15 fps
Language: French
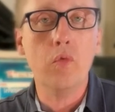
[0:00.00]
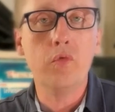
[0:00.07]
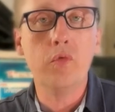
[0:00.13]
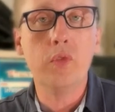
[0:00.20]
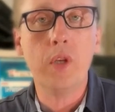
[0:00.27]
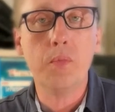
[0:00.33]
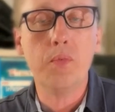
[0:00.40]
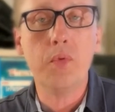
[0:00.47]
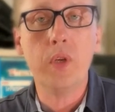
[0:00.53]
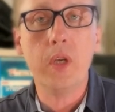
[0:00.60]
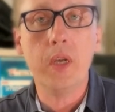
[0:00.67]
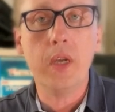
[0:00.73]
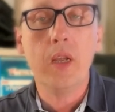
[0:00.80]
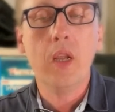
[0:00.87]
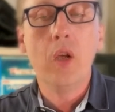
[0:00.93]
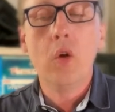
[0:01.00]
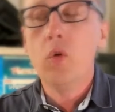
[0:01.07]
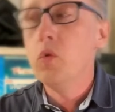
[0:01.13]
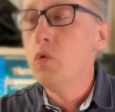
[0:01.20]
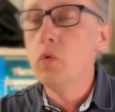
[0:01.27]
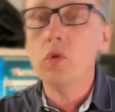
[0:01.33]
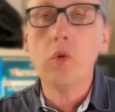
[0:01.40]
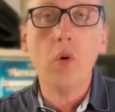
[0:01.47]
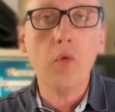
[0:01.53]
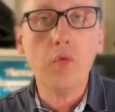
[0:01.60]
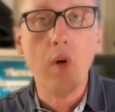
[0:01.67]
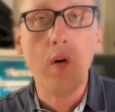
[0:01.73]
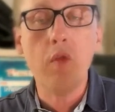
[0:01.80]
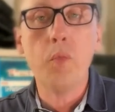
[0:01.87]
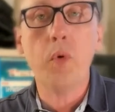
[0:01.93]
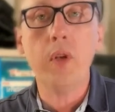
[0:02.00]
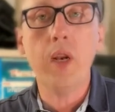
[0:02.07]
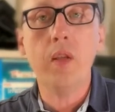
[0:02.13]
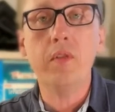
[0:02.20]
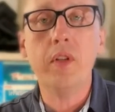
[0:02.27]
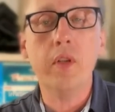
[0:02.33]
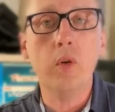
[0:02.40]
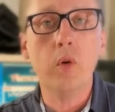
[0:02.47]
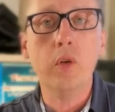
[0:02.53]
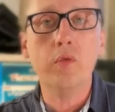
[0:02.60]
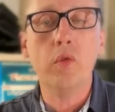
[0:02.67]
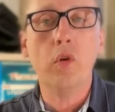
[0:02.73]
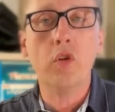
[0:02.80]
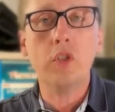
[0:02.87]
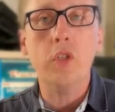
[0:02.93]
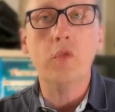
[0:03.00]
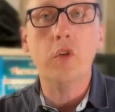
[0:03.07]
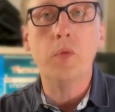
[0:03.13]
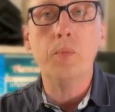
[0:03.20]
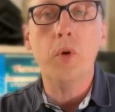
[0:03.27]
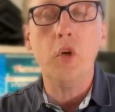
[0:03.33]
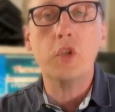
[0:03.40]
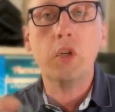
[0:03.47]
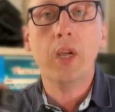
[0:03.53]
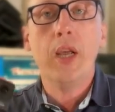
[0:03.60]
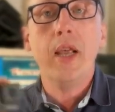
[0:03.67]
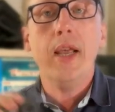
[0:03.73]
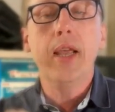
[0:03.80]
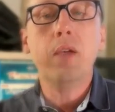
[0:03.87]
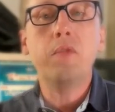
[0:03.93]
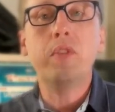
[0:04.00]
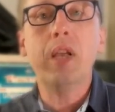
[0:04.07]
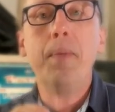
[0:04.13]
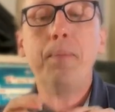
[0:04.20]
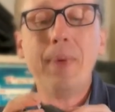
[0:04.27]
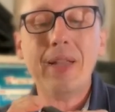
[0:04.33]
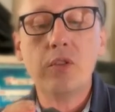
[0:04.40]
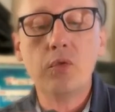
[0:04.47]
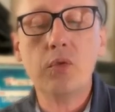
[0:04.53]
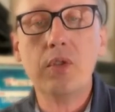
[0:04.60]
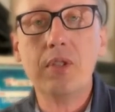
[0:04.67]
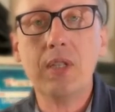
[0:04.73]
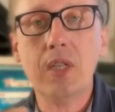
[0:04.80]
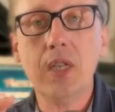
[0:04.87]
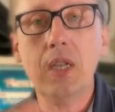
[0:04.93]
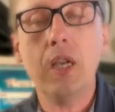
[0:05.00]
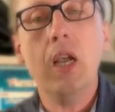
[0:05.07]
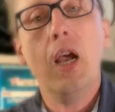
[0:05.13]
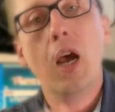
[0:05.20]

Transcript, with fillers: vous appuyez une autre fois. Vous prenez la vidéo il vous rangez dans votre poche et vous n'avez pas de souci.